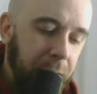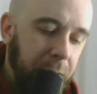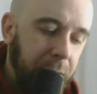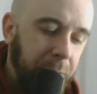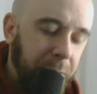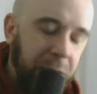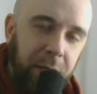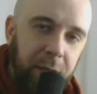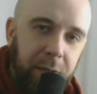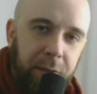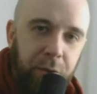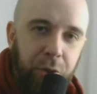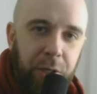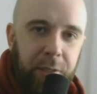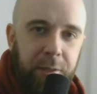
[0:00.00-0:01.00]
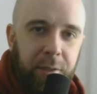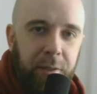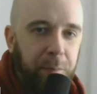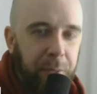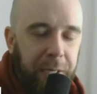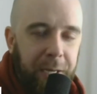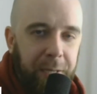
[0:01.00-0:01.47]
мне сейчас
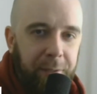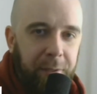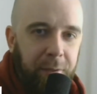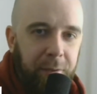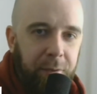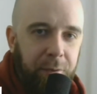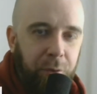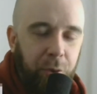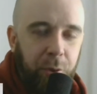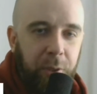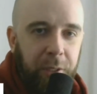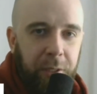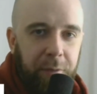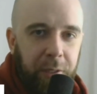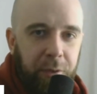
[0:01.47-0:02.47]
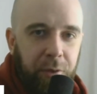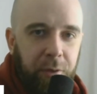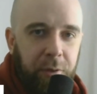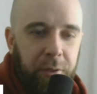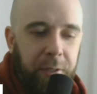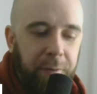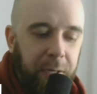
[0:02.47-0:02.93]
неприятно, то, что ты
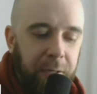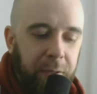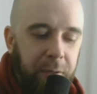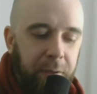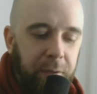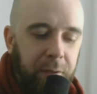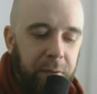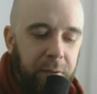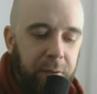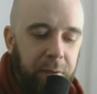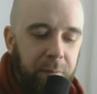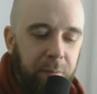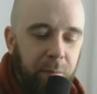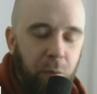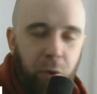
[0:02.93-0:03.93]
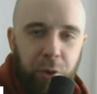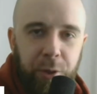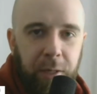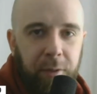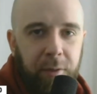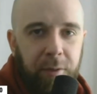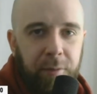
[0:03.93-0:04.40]
говоришь. Давай больше
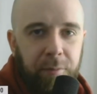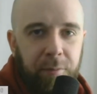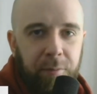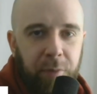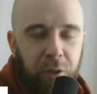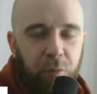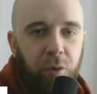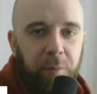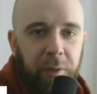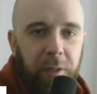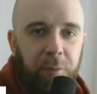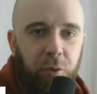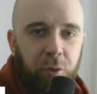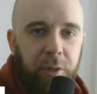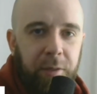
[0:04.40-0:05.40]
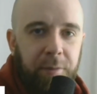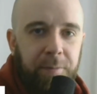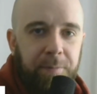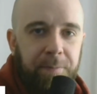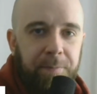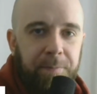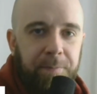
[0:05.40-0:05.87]
так, э, мы не будем это обсуждать.
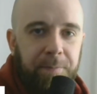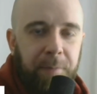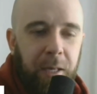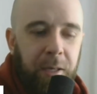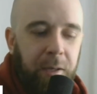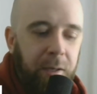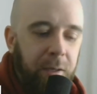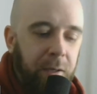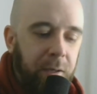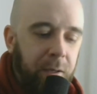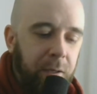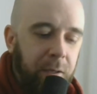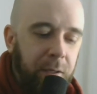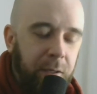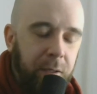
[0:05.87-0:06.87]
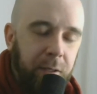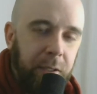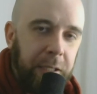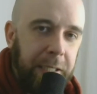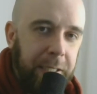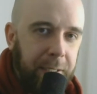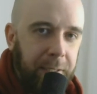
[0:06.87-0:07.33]

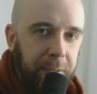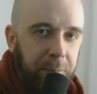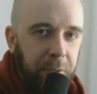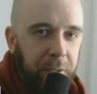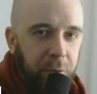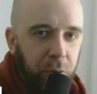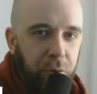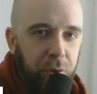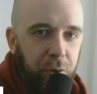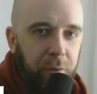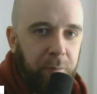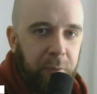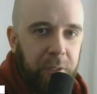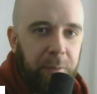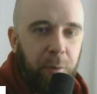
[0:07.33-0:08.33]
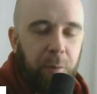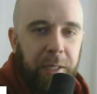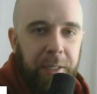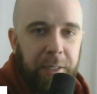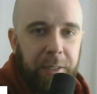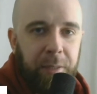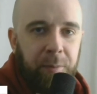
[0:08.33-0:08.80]
Если ты продолжишь, мы с тобой
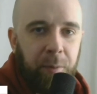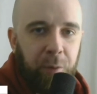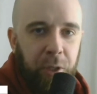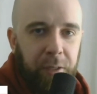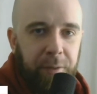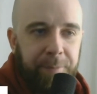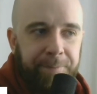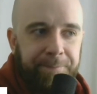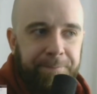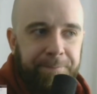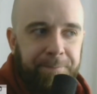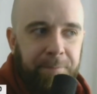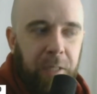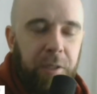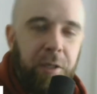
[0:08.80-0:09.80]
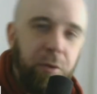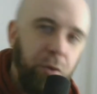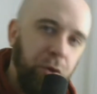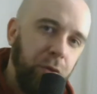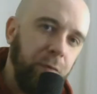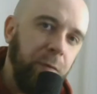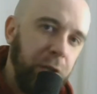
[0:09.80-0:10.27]
прекратим общение. И здесь
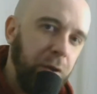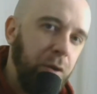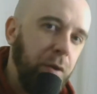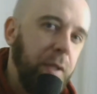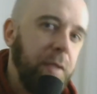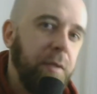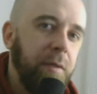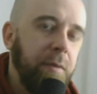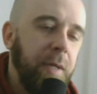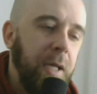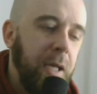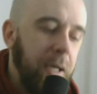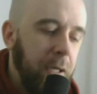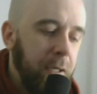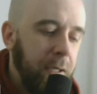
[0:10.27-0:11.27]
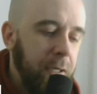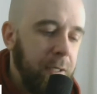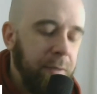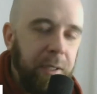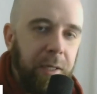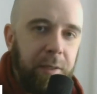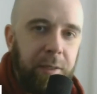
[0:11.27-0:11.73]
очень важный нюанс.
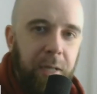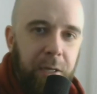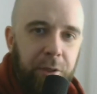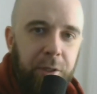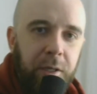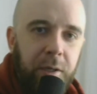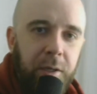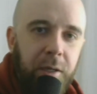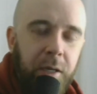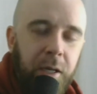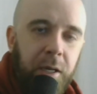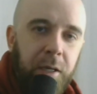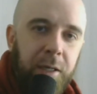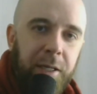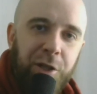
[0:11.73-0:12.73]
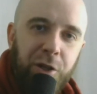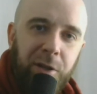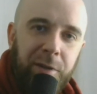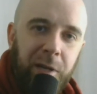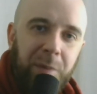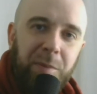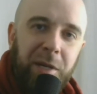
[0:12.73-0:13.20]
Если вы так скажете, и
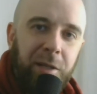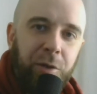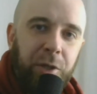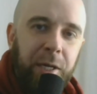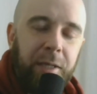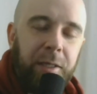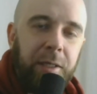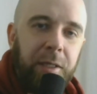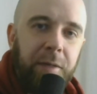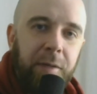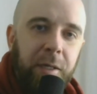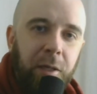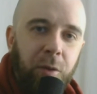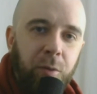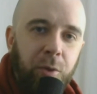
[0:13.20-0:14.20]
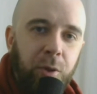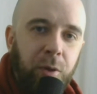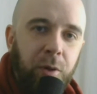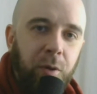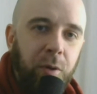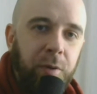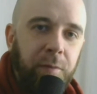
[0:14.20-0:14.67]
человек продолжает, это говорит о том, что
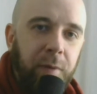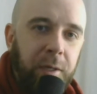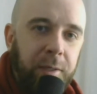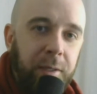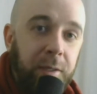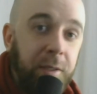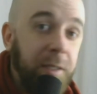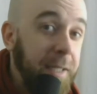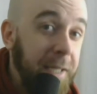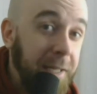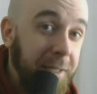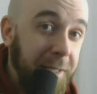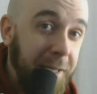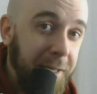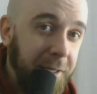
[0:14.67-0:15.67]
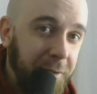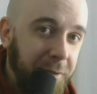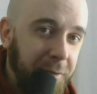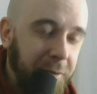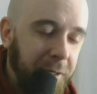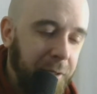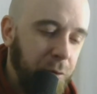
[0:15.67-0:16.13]
он вас не
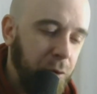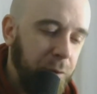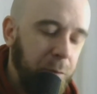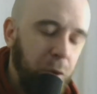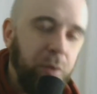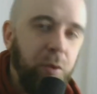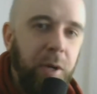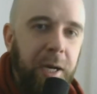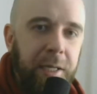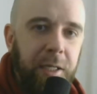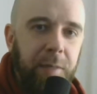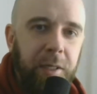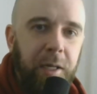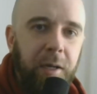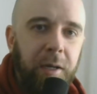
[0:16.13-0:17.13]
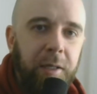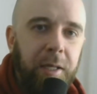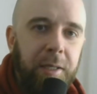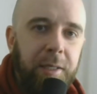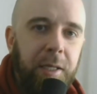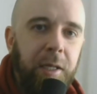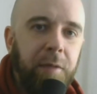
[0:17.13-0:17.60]
ценит. Это уже немножко другая тема, да, когда
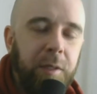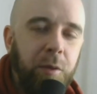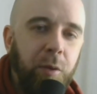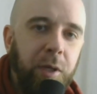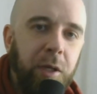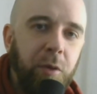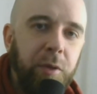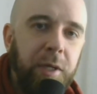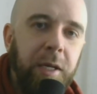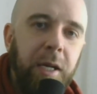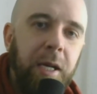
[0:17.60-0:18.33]
ценят вас другие люди.